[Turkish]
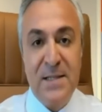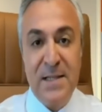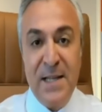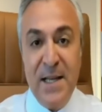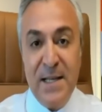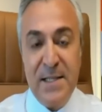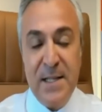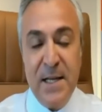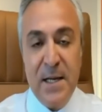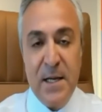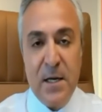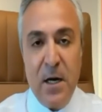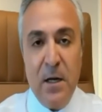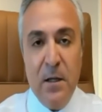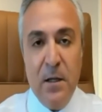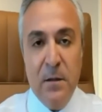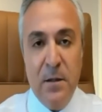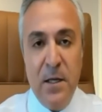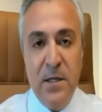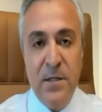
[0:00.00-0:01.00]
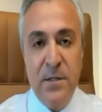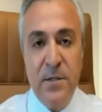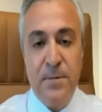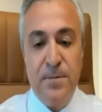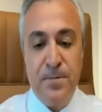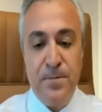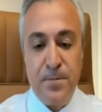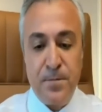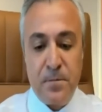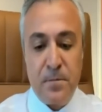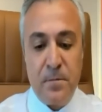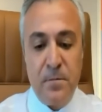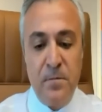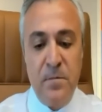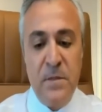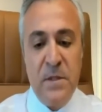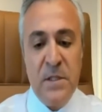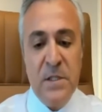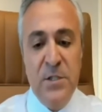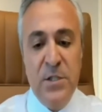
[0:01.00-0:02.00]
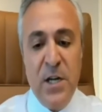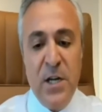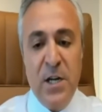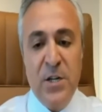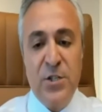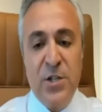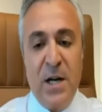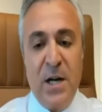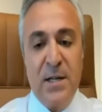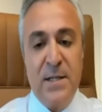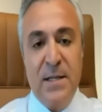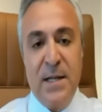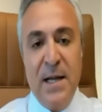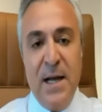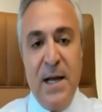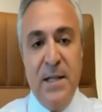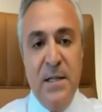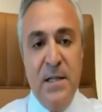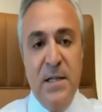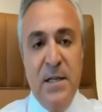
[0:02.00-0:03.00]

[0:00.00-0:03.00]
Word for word: SSK'lılar yaş şartı geldi.